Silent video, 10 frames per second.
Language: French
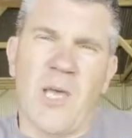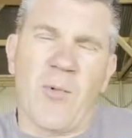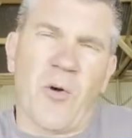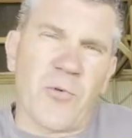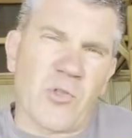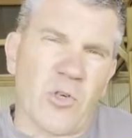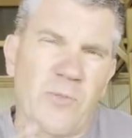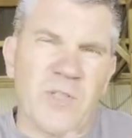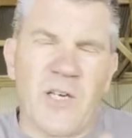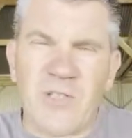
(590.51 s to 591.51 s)
et eh ben en faisant
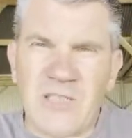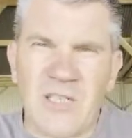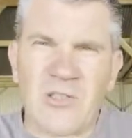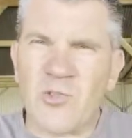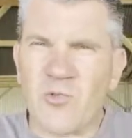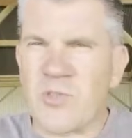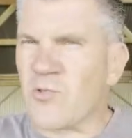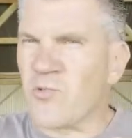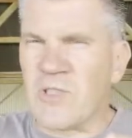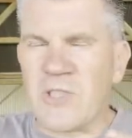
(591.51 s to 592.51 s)
comme ça avec
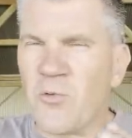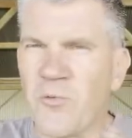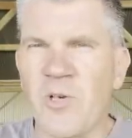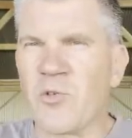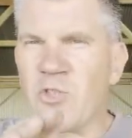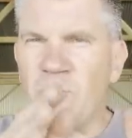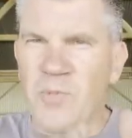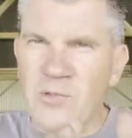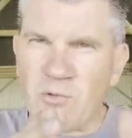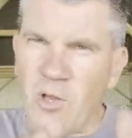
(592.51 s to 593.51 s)
50-60 unités, on fait le job
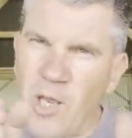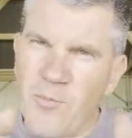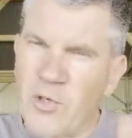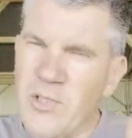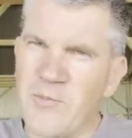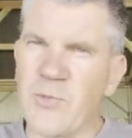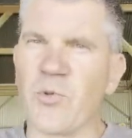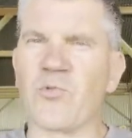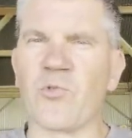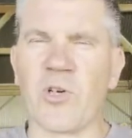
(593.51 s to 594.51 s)
parce qu'on en apporte un petit
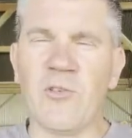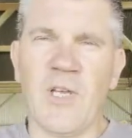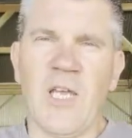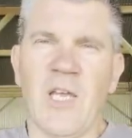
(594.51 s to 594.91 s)
peu tout le temps